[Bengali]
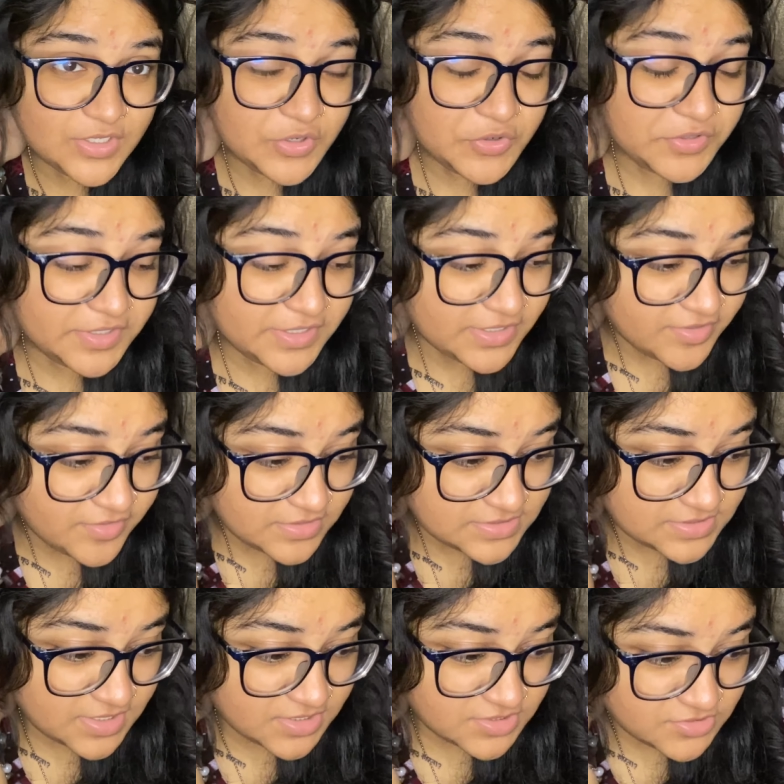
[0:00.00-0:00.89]
অনেক
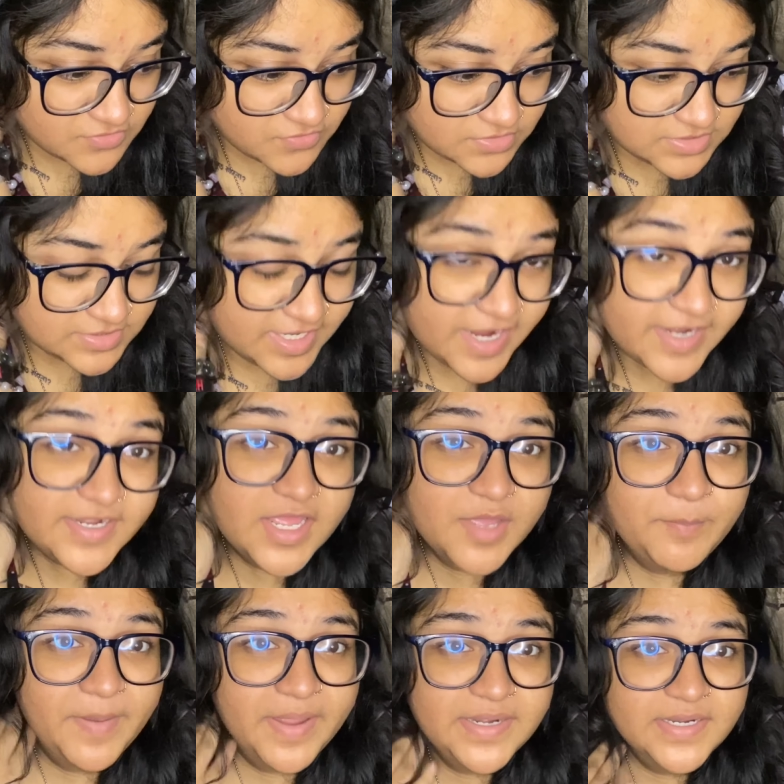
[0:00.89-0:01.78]
রিসার্চ করছি
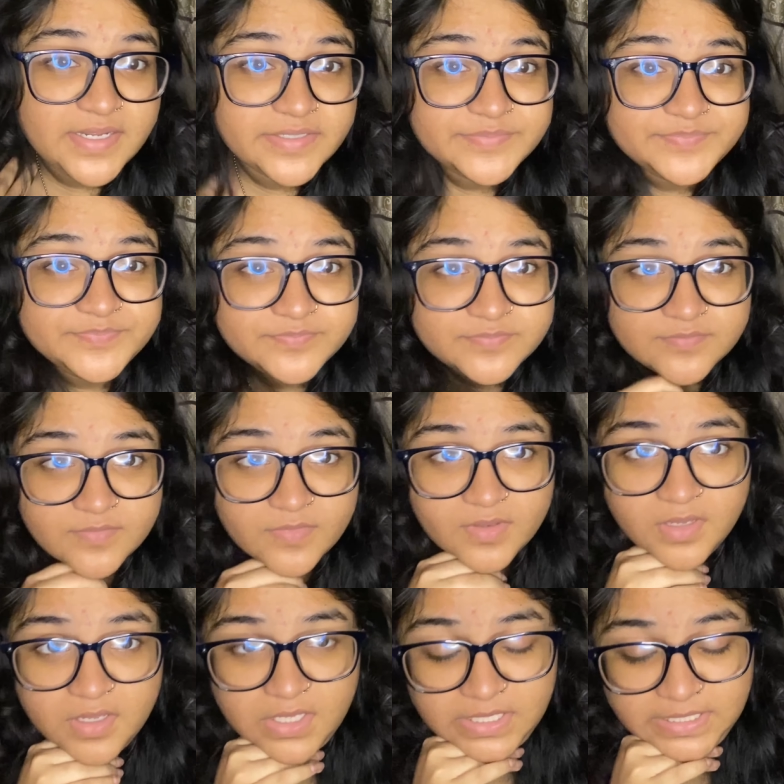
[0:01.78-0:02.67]
আইডিয়া পাই না
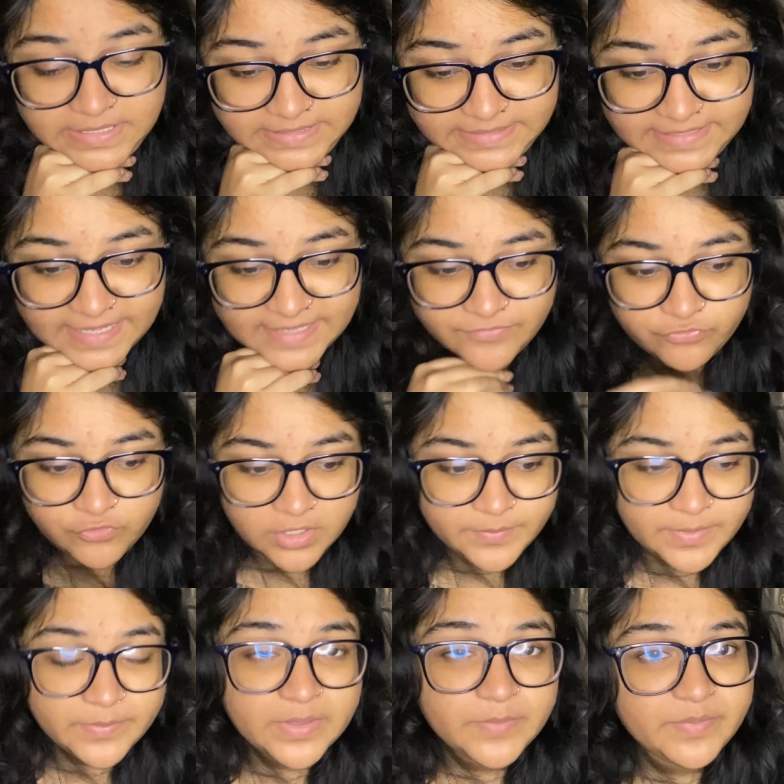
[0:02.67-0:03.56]
দায়িত্ব
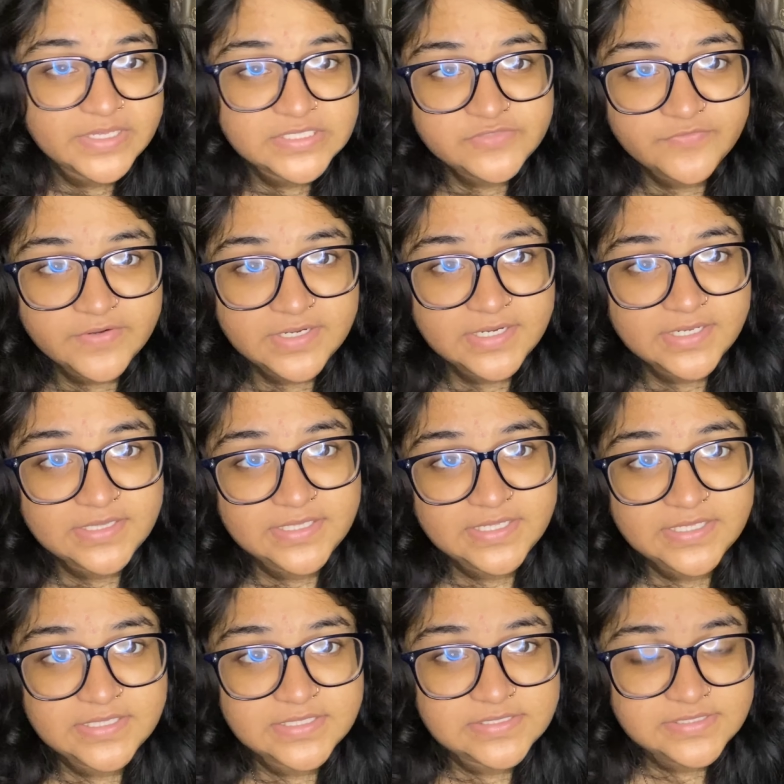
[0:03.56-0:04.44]
আমি আমার বেস্ট ফ্রেন্ডে
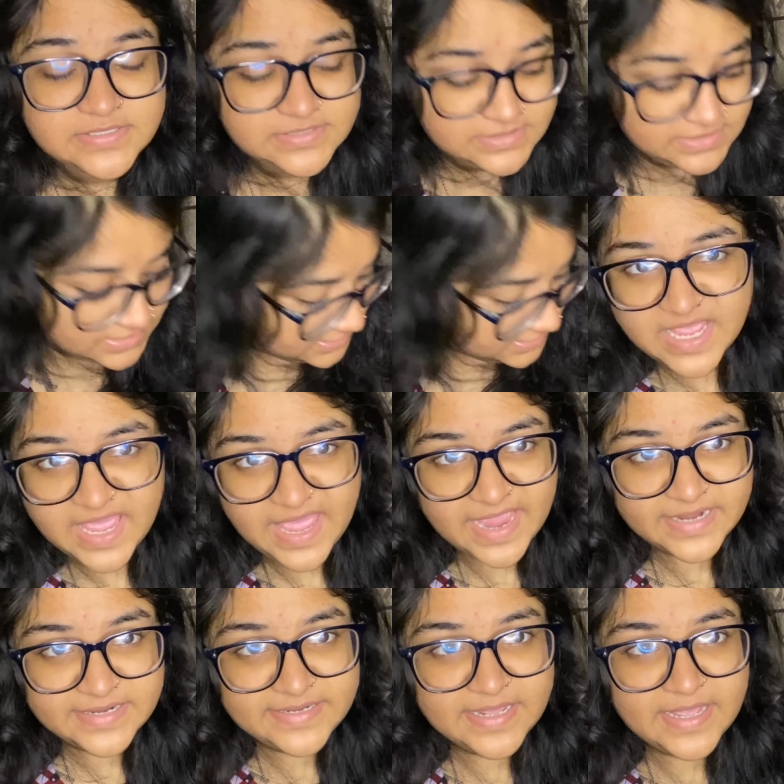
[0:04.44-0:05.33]
দিয়ে দিছি যে
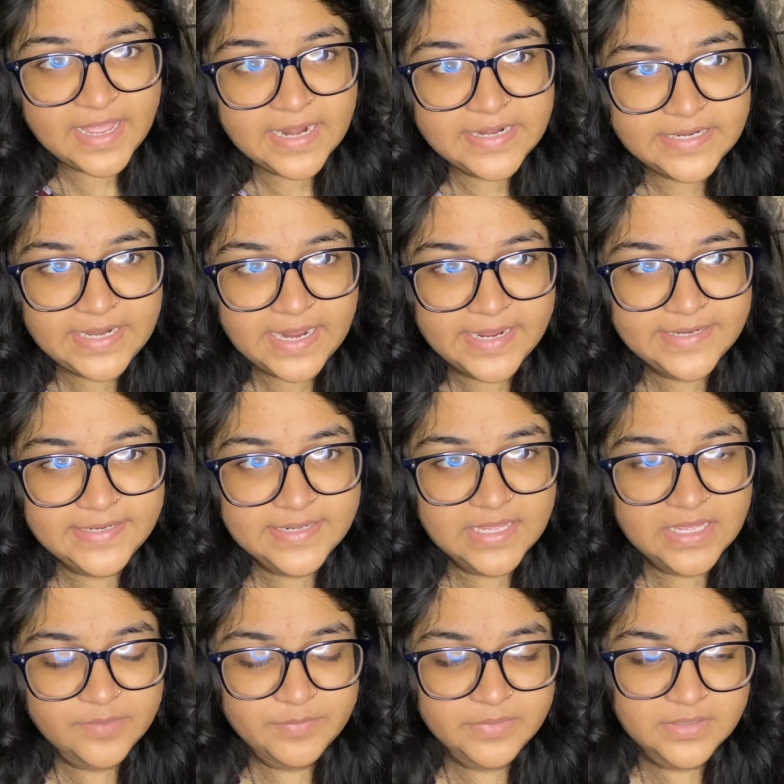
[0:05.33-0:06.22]
একটা হাড়ির
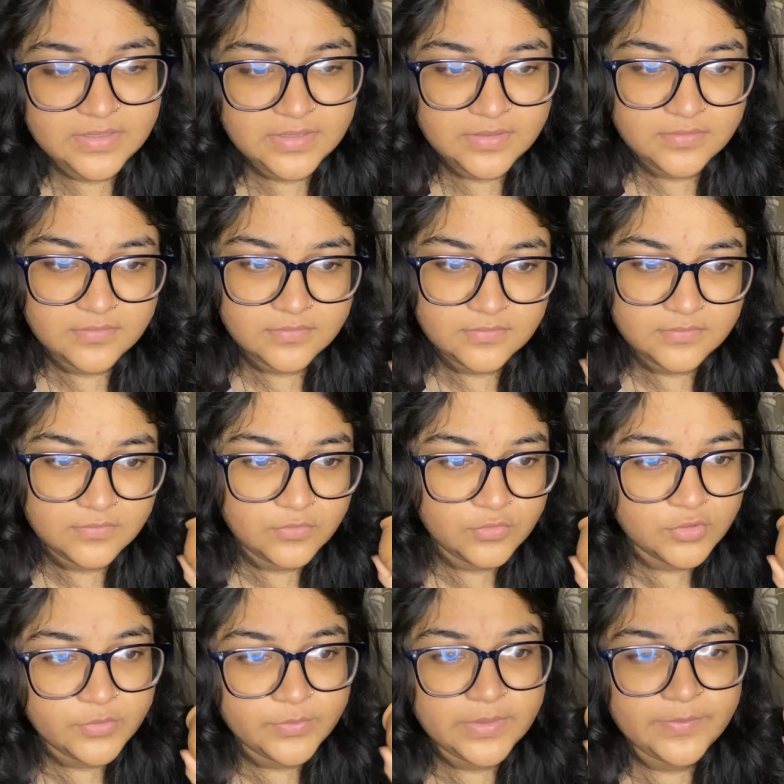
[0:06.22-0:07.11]
আইডিয়া আমি
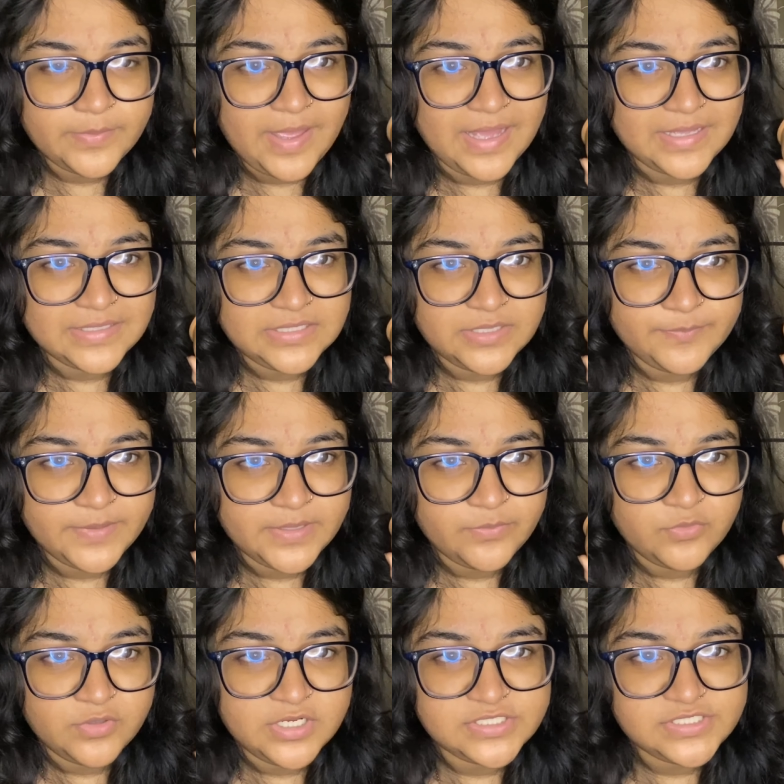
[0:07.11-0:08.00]
কোনোভাবে আঁকতে
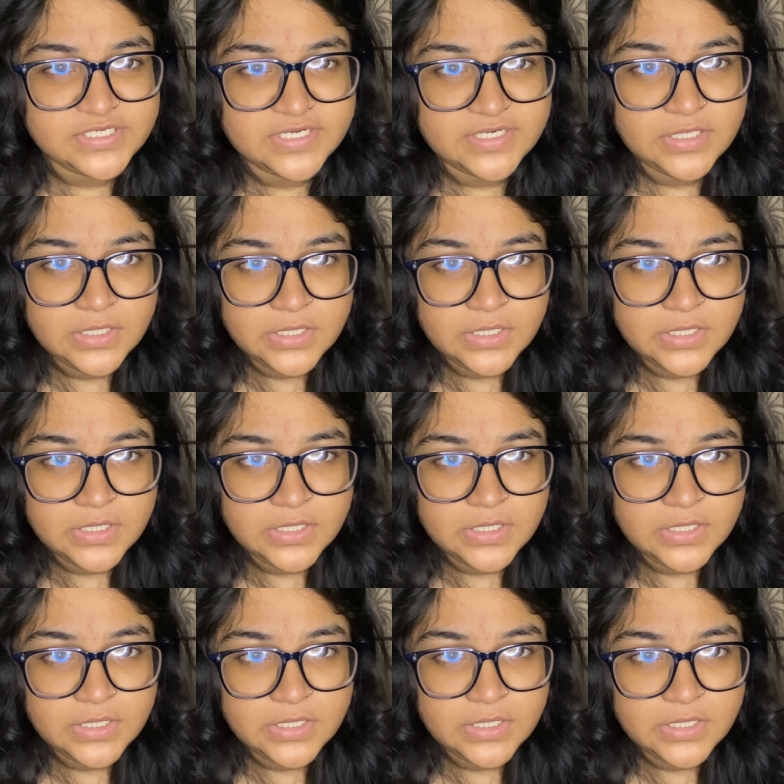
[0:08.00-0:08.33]
পারবো নিজের